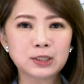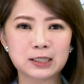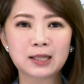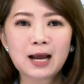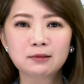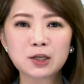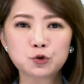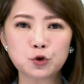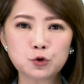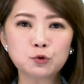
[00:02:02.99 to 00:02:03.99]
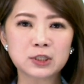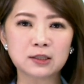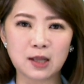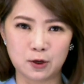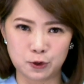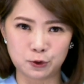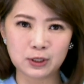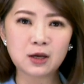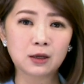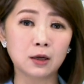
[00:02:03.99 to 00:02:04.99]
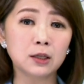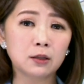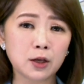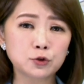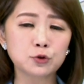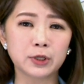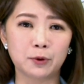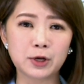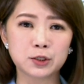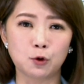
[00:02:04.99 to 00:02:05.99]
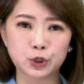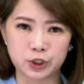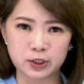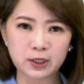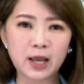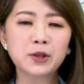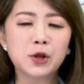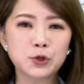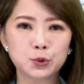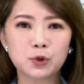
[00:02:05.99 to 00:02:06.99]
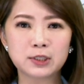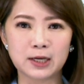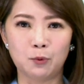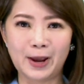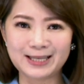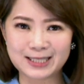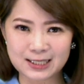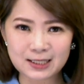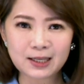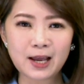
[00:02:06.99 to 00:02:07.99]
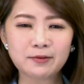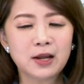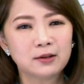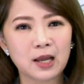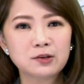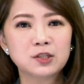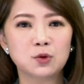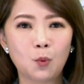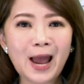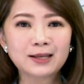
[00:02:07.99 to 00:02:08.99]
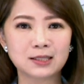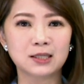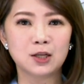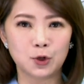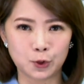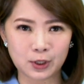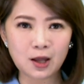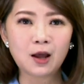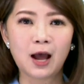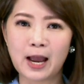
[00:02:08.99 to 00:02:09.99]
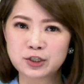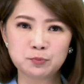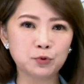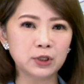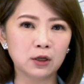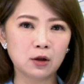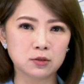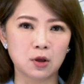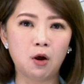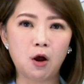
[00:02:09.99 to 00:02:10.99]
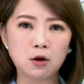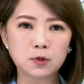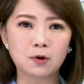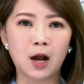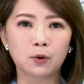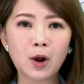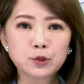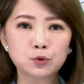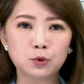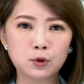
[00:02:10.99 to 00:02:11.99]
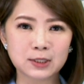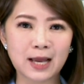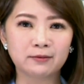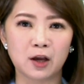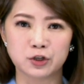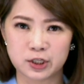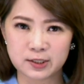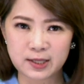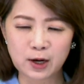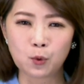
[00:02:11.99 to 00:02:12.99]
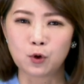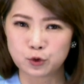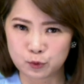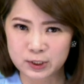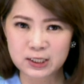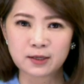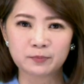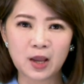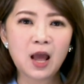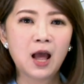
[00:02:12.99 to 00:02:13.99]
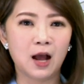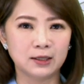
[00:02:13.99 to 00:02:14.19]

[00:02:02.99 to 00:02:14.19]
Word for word: 其他地区入境的旅客隔离天数也会从十天缩减为七天。但是外籍旅客还是不能够从 Omicron 快速扩散等十三国入境。好，